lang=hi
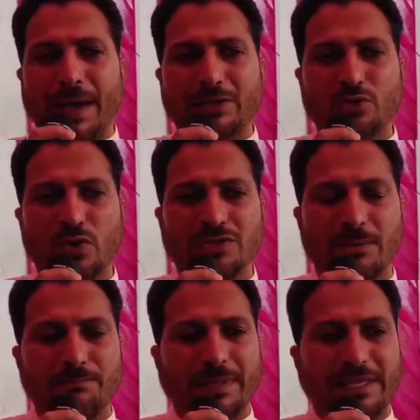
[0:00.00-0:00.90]
पास जो
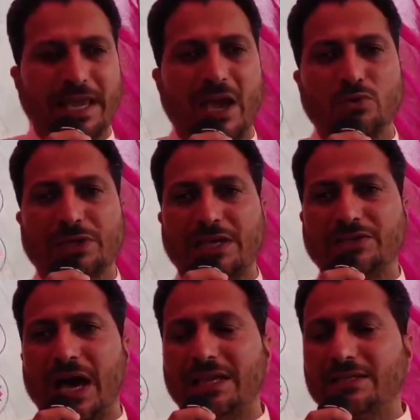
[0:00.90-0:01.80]
संपत्तियां हैं उसकी
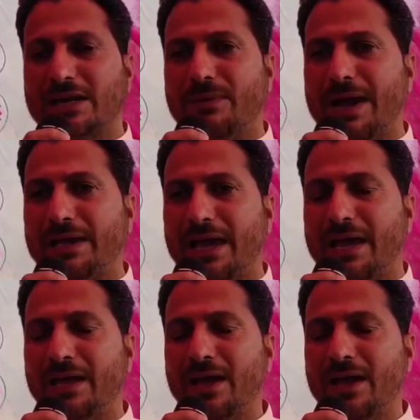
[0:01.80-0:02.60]
जांच करवाएंगे